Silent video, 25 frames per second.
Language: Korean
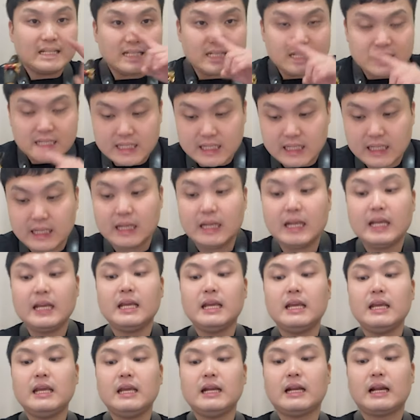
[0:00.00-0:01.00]

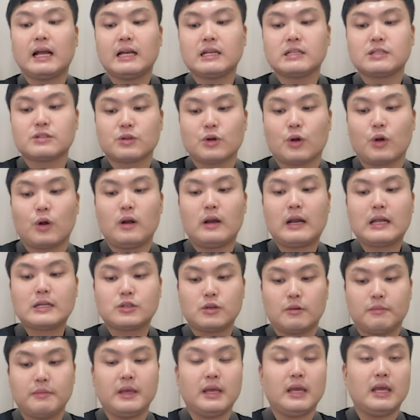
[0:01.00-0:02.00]
시라
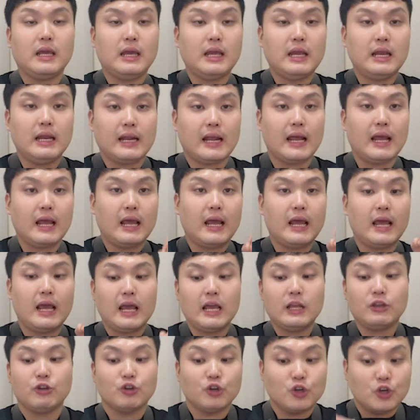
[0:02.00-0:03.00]
솔라솔
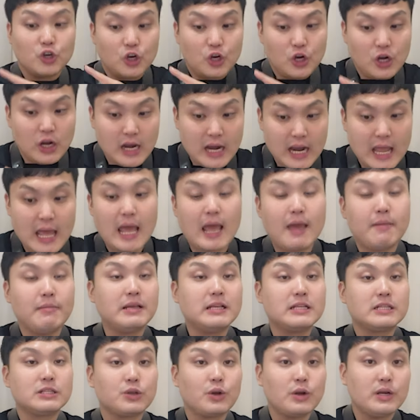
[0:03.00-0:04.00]
미레
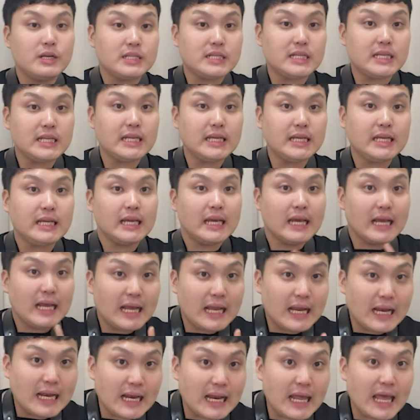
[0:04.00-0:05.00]
둘레미솔 시
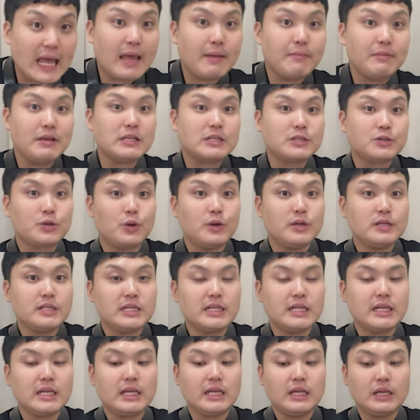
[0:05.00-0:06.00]
레미솔
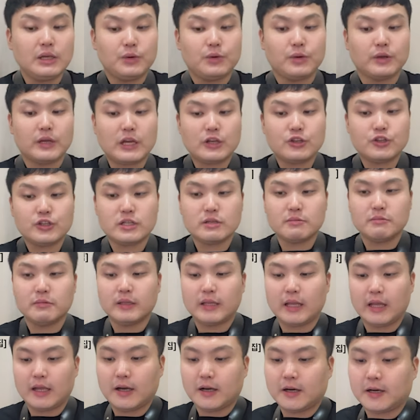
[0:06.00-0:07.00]
시 이렇게 해주시면
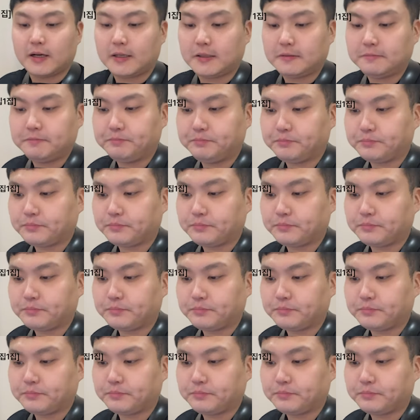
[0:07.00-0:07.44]
돼요.